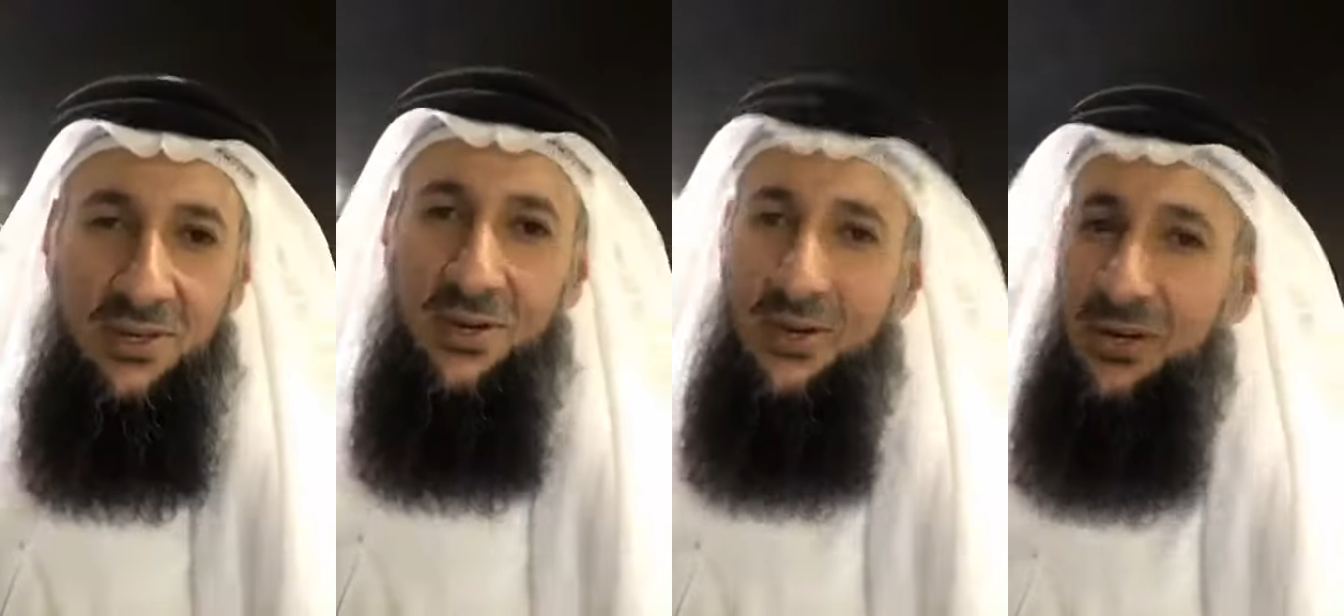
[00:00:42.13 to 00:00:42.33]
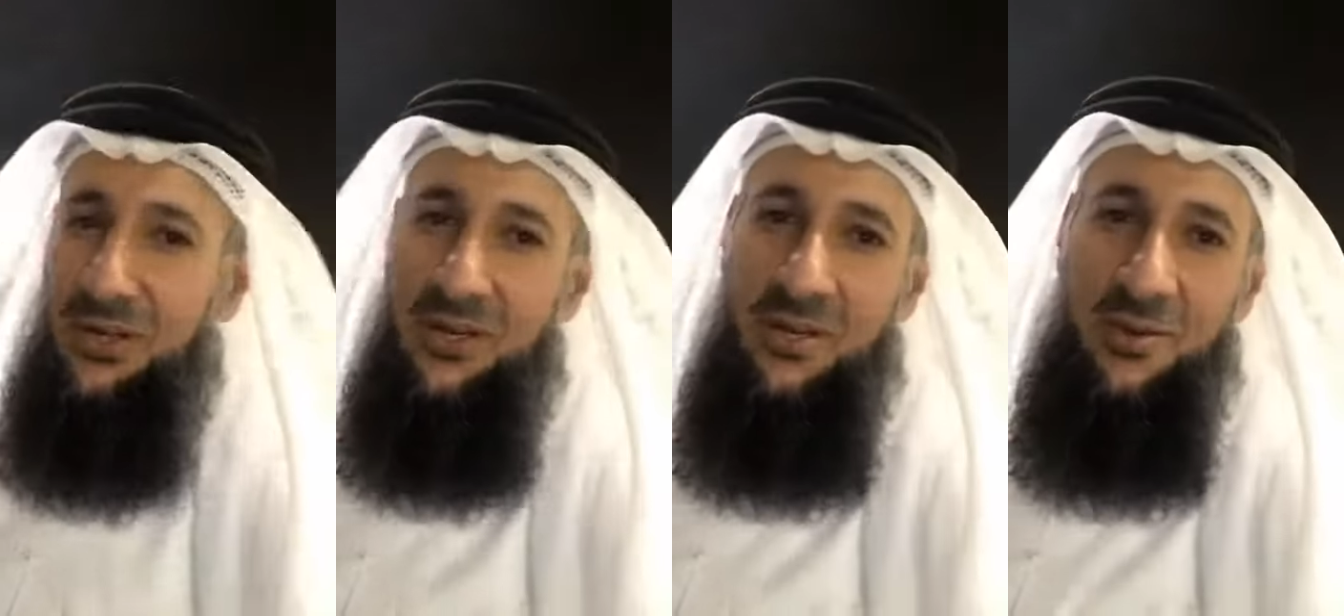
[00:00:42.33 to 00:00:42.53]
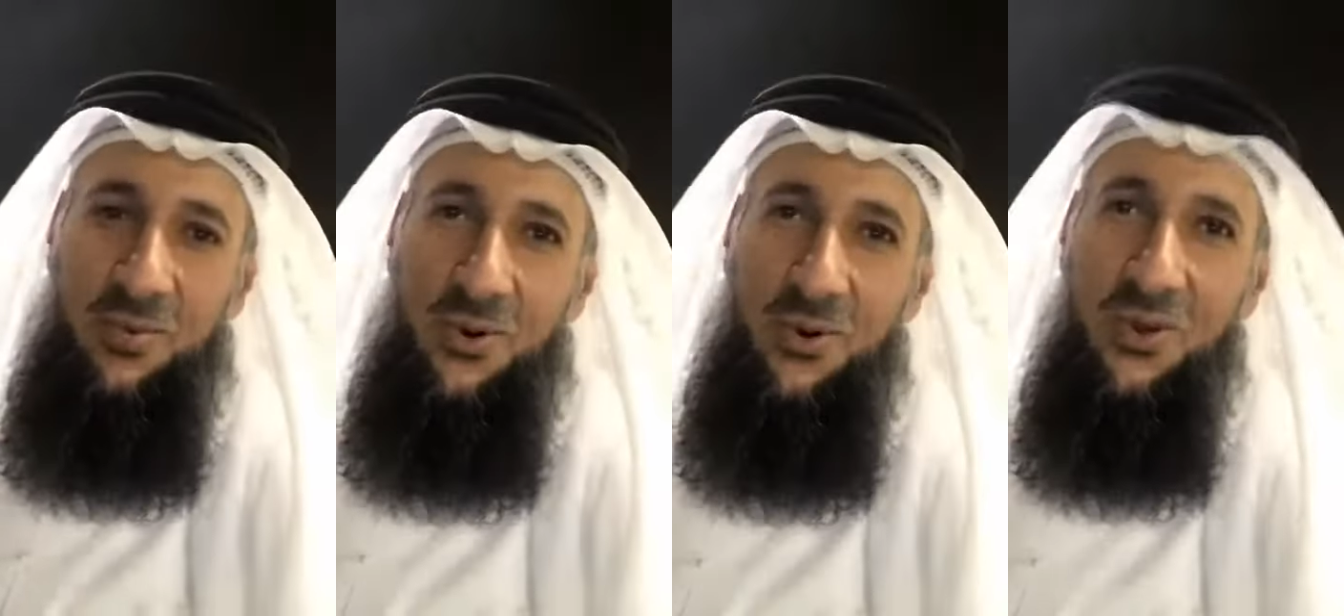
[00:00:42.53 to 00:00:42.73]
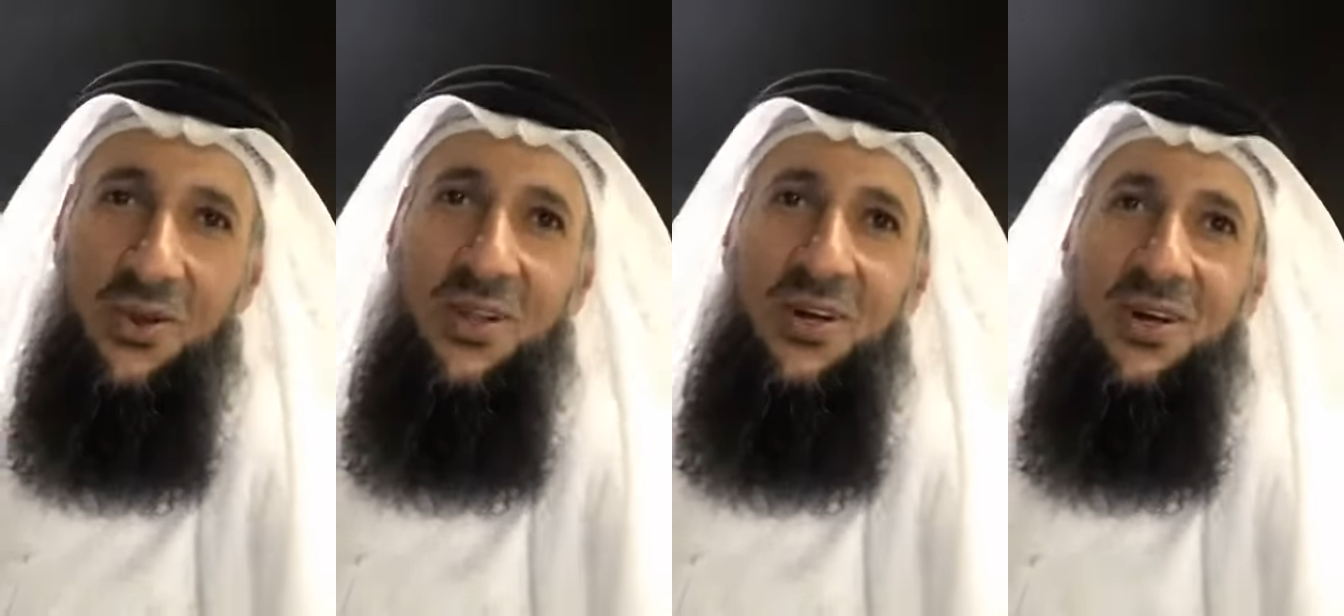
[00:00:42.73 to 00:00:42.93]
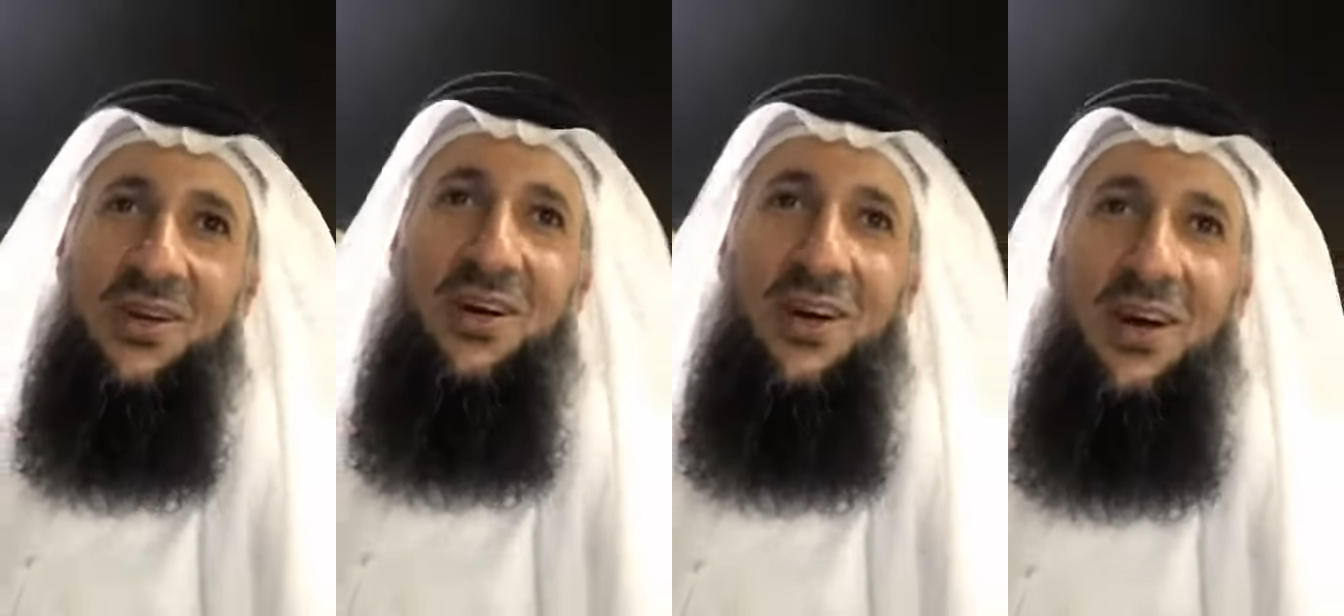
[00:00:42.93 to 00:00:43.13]
قريبه
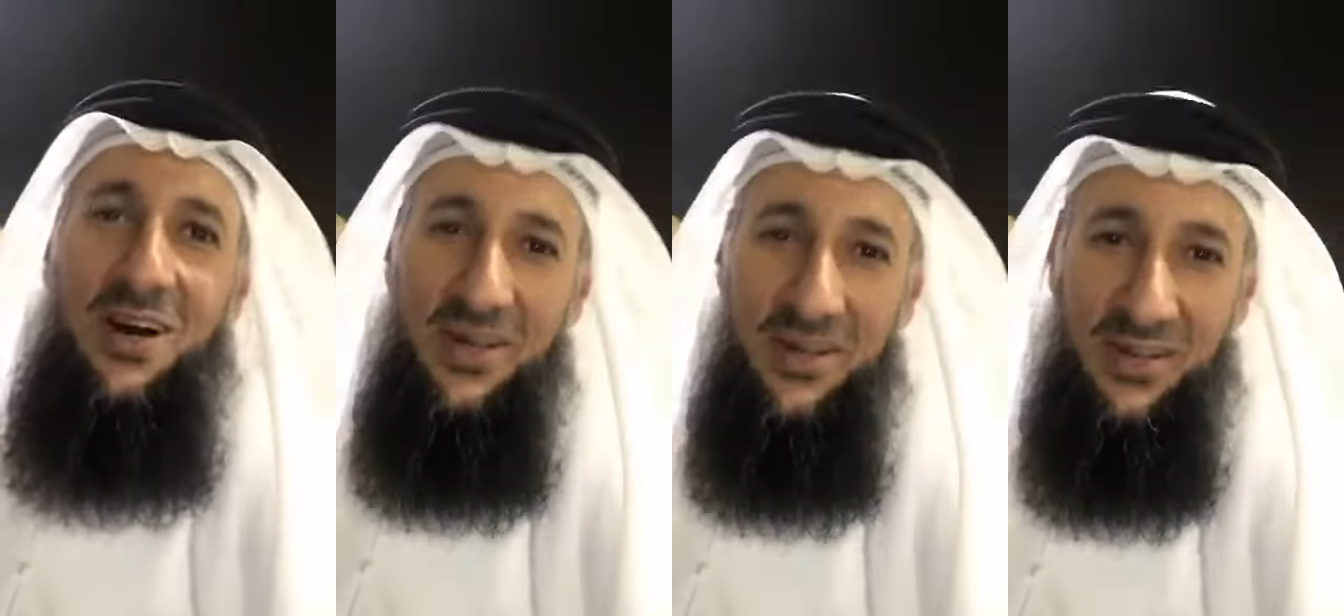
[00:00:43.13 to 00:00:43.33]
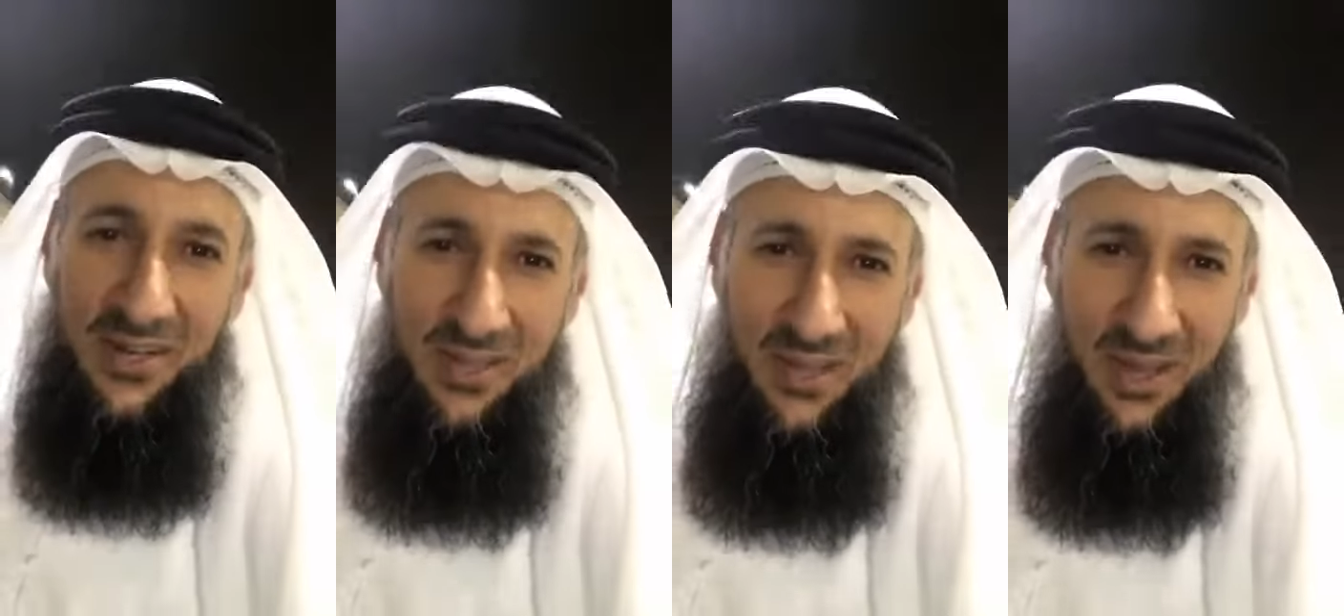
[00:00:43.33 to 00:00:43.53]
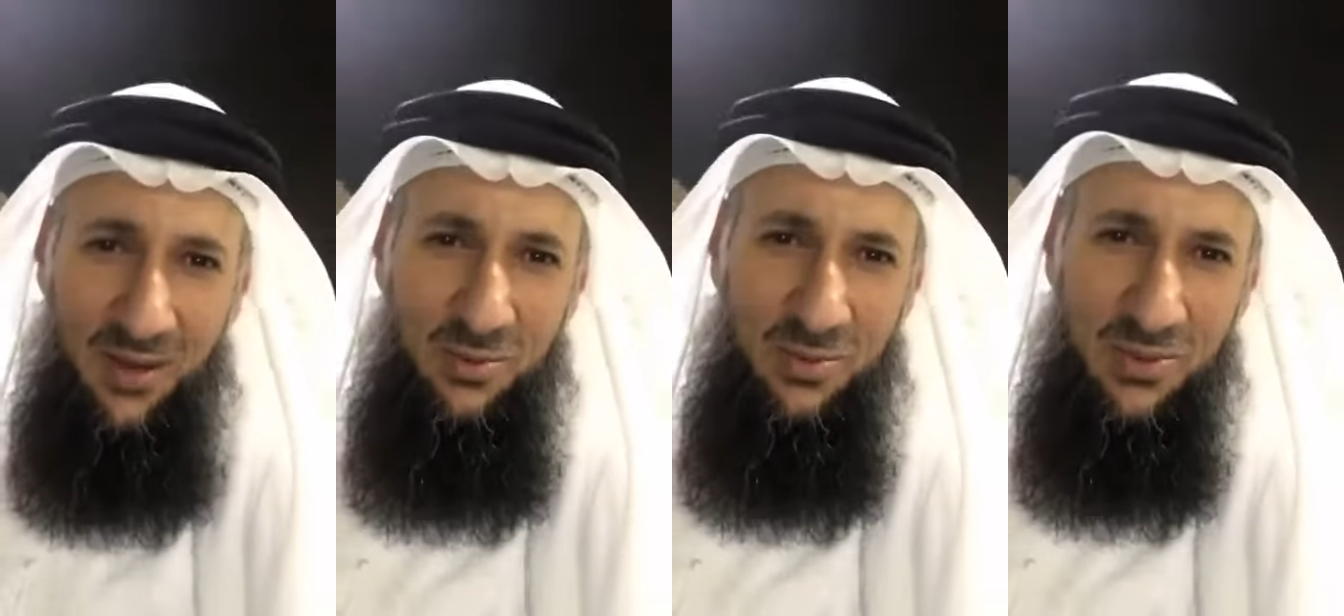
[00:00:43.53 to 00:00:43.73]
والله ها رجال